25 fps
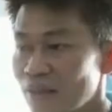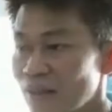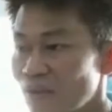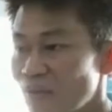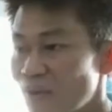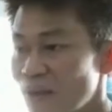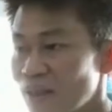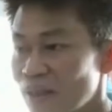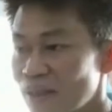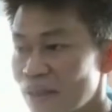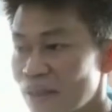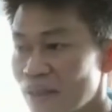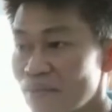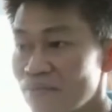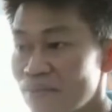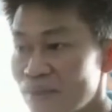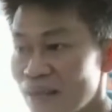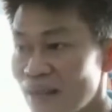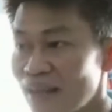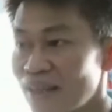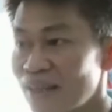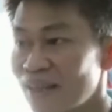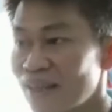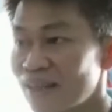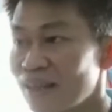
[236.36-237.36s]
Cơ quan phải kiểm
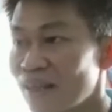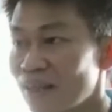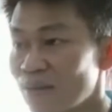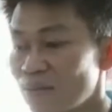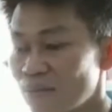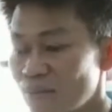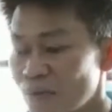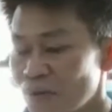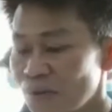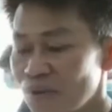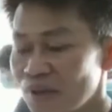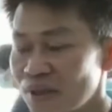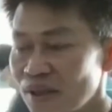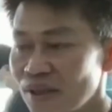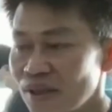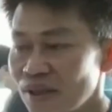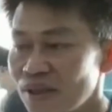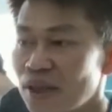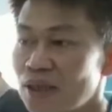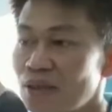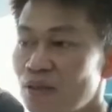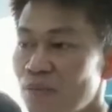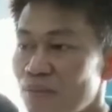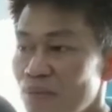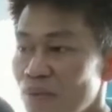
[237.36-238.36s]
tra, nhắc nhở chúng tôi, hướng
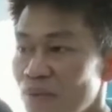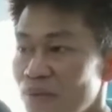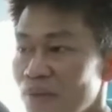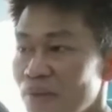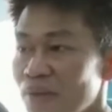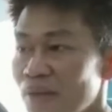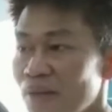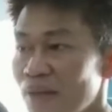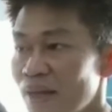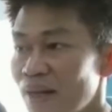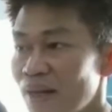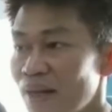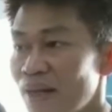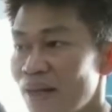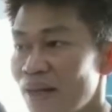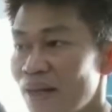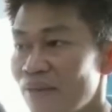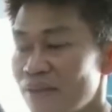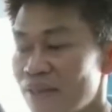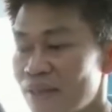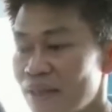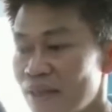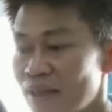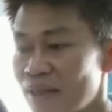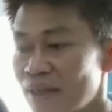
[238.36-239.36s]
dẫn chúng tôi làm
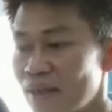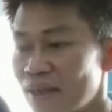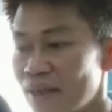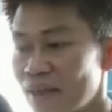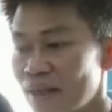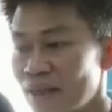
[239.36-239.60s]
vệ sinh.